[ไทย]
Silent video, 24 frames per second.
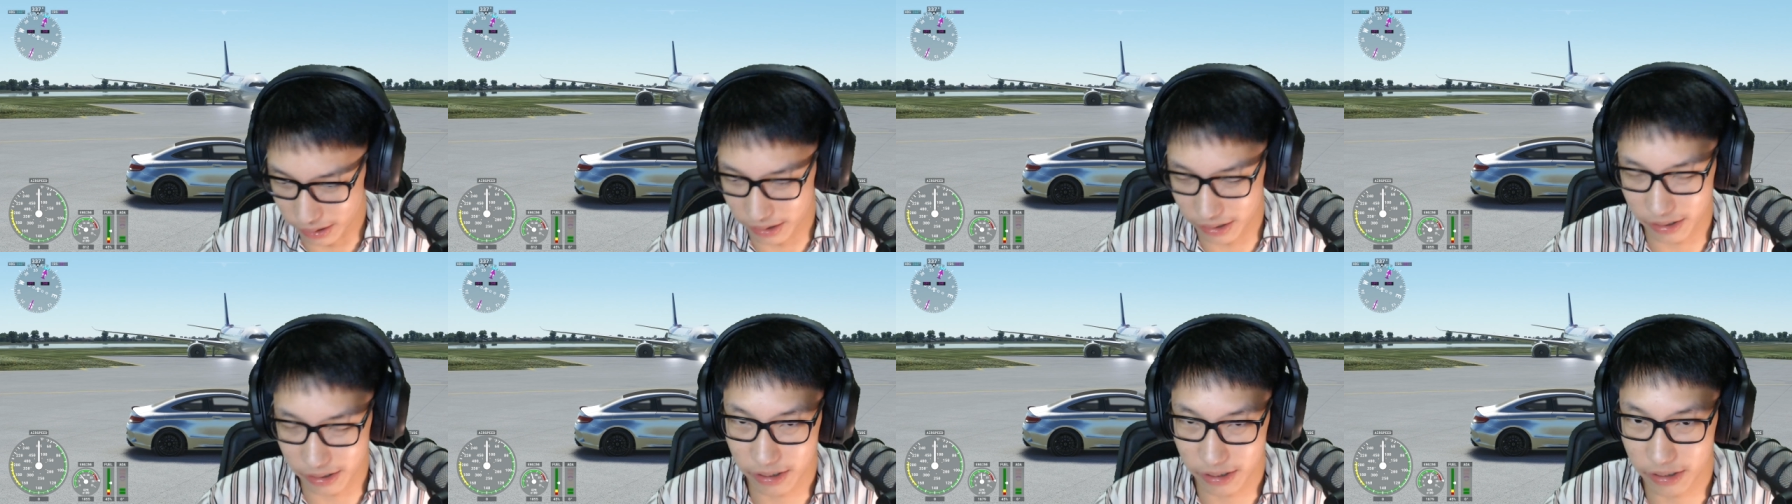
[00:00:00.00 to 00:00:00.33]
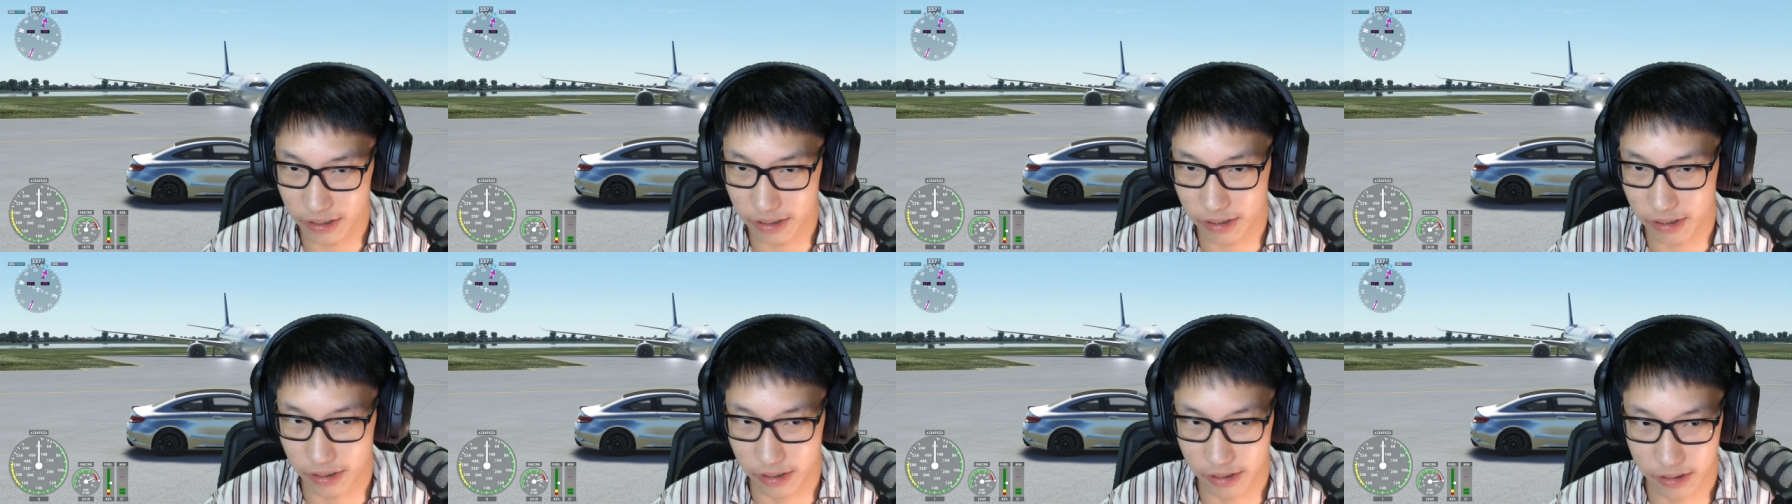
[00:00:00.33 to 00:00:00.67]

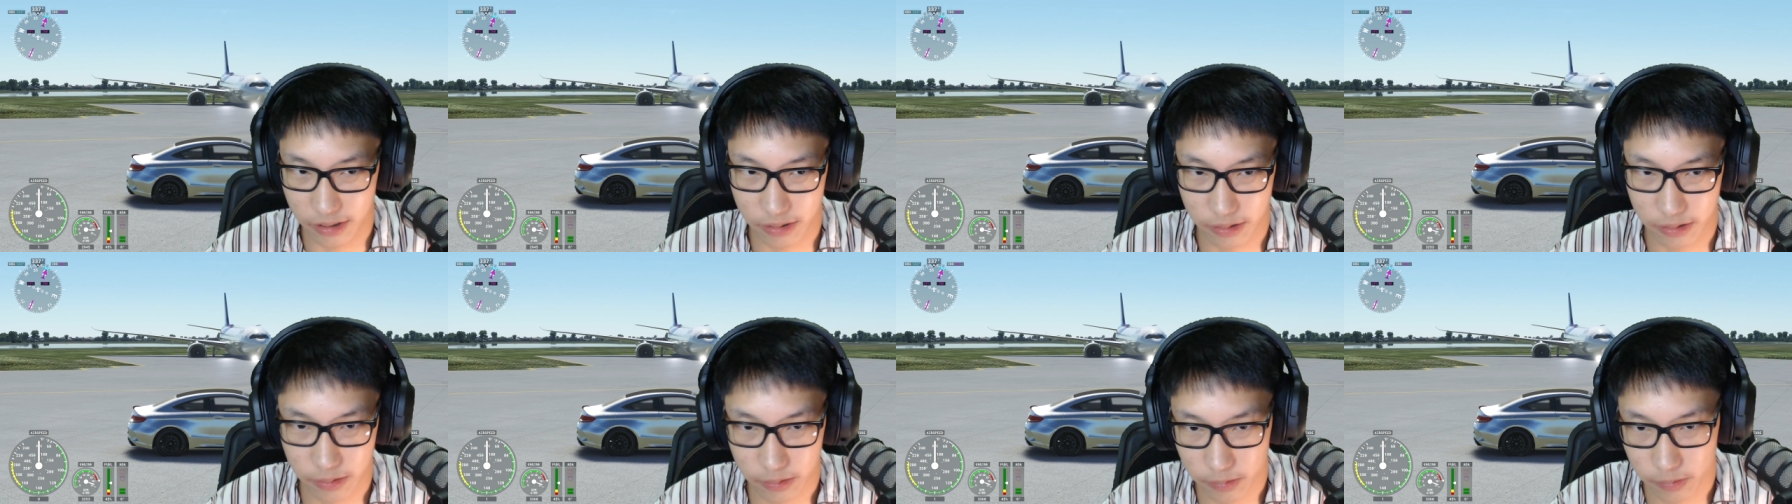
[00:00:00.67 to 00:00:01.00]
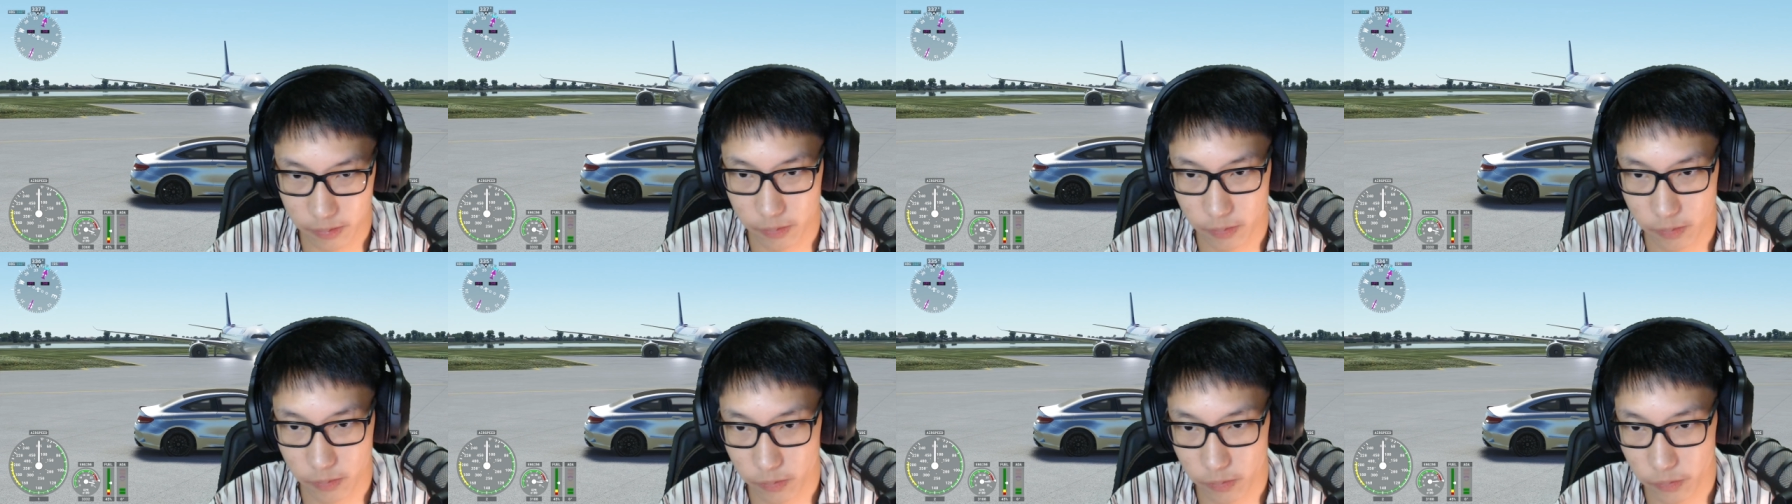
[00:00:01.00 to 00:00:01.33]

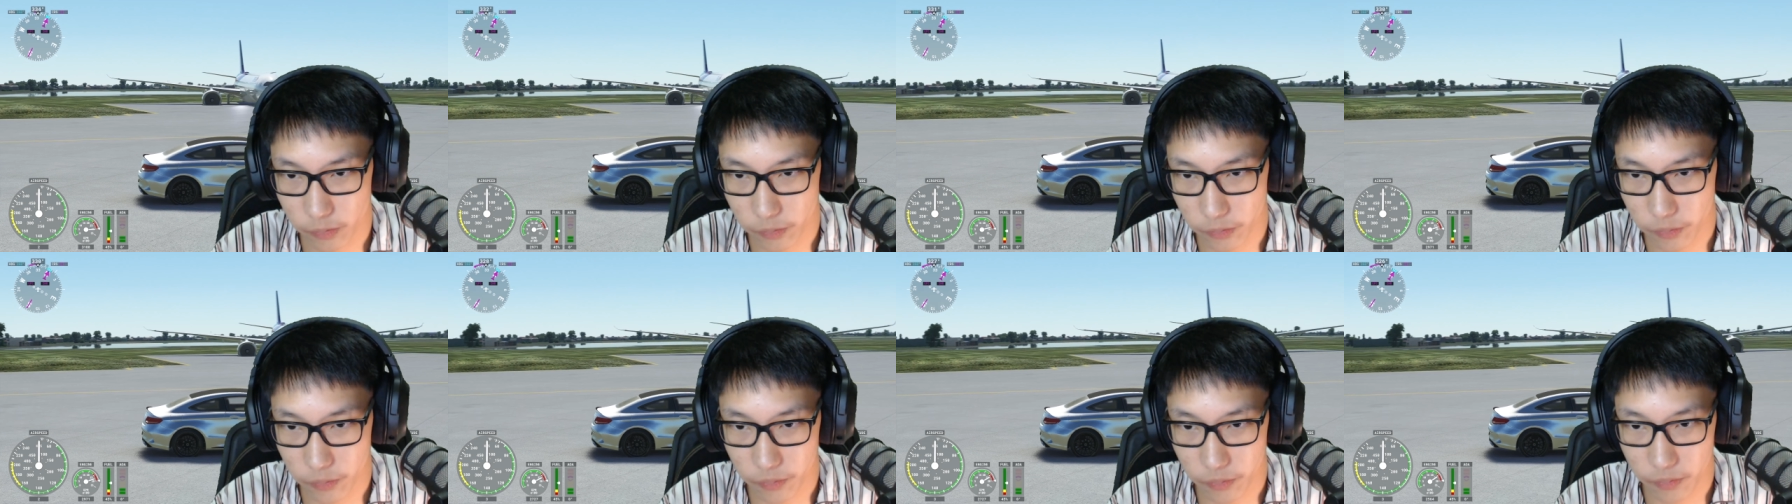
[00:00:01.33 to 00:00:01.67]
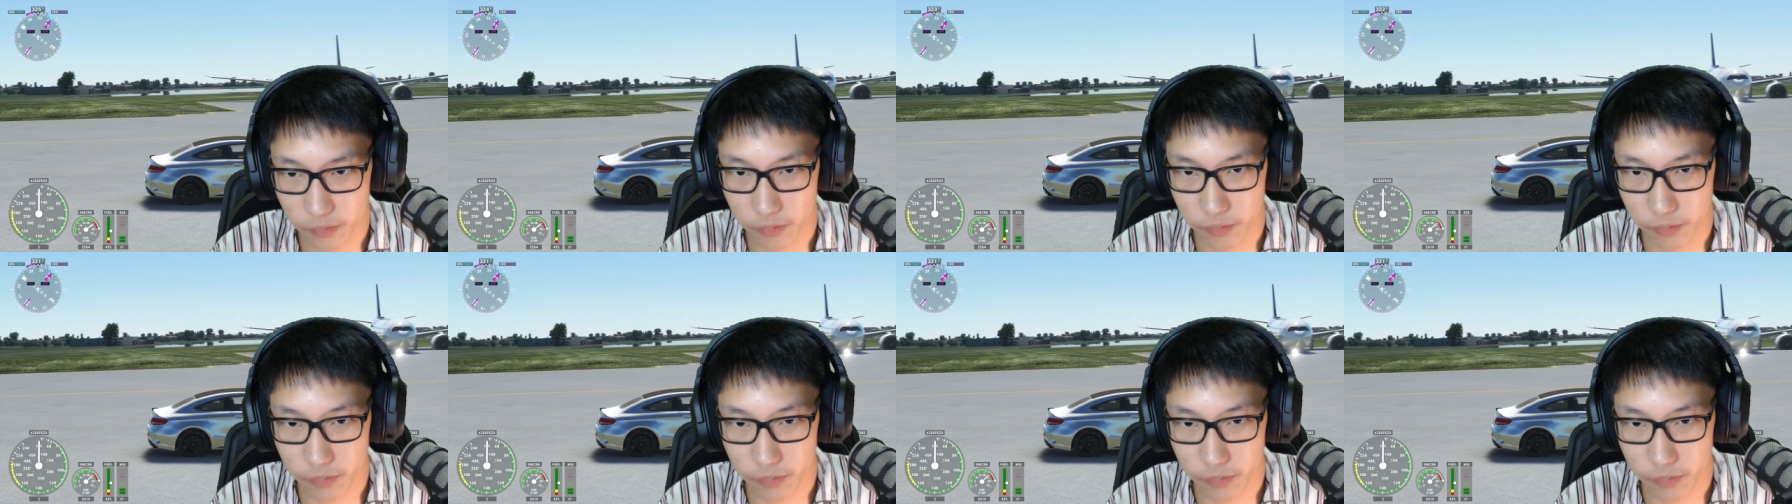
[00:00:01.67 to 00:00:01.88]
เดี๋ยว